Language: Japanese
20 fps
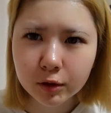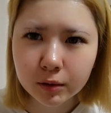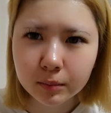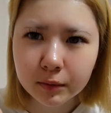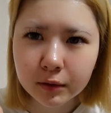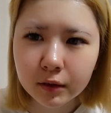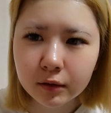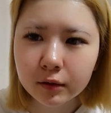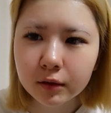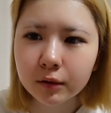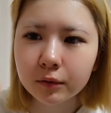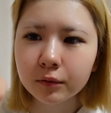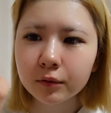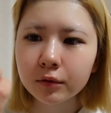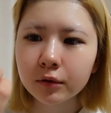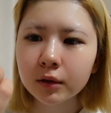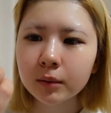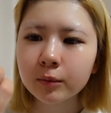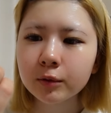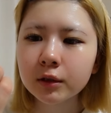冷めなくて
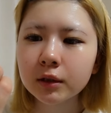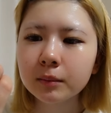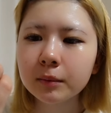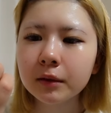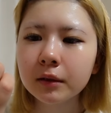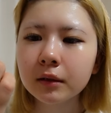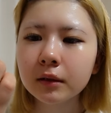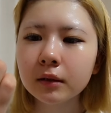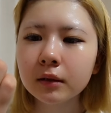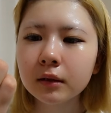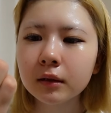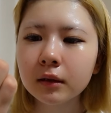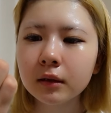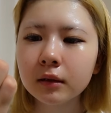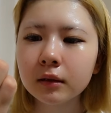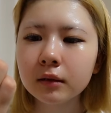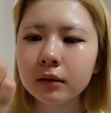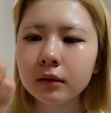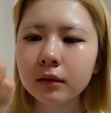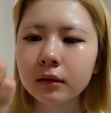本当にモチベ上がん
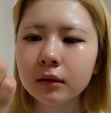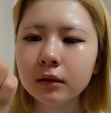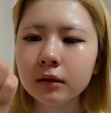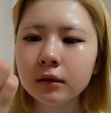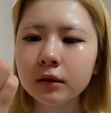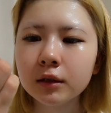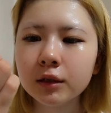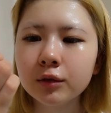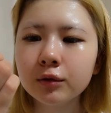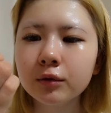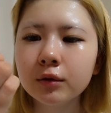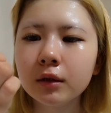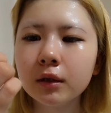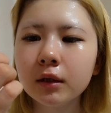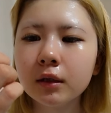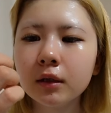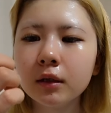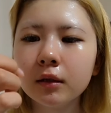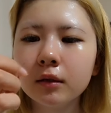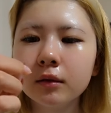ない。超
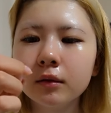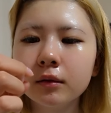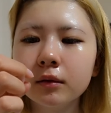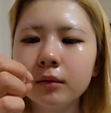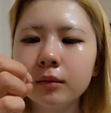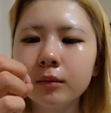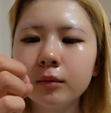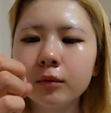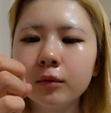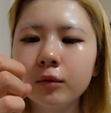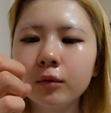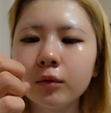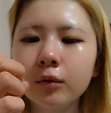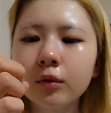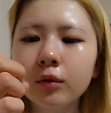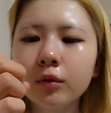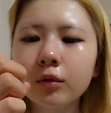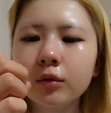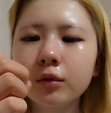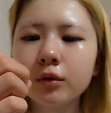泣いた。もう
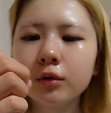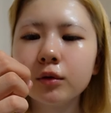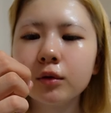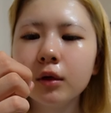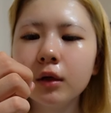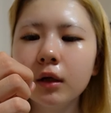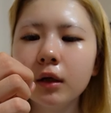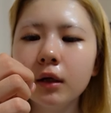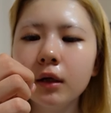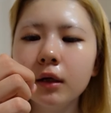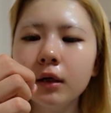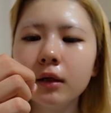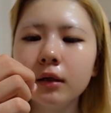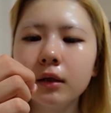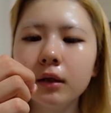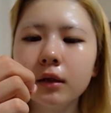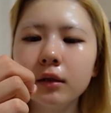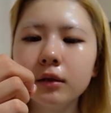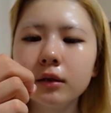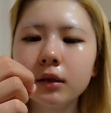今度こそ
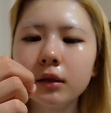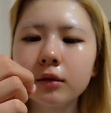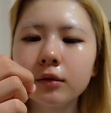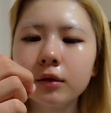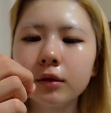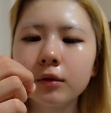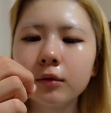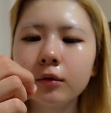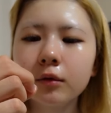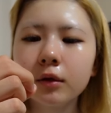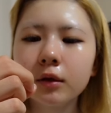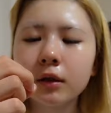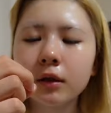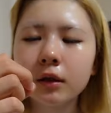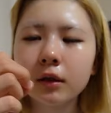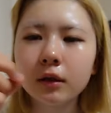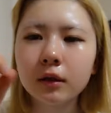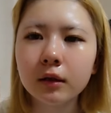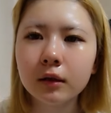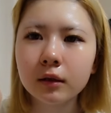ネイルサロン行こうか
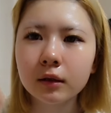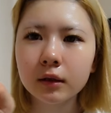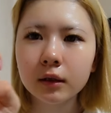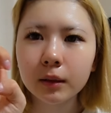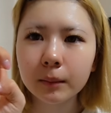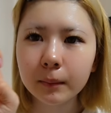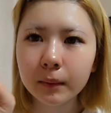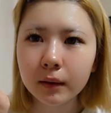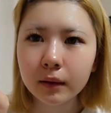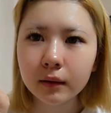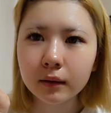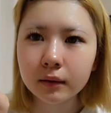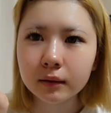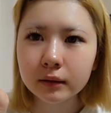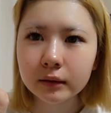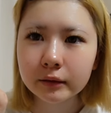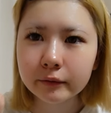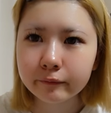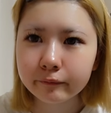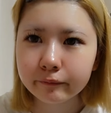なって考えて
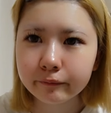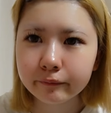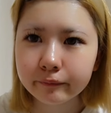ます。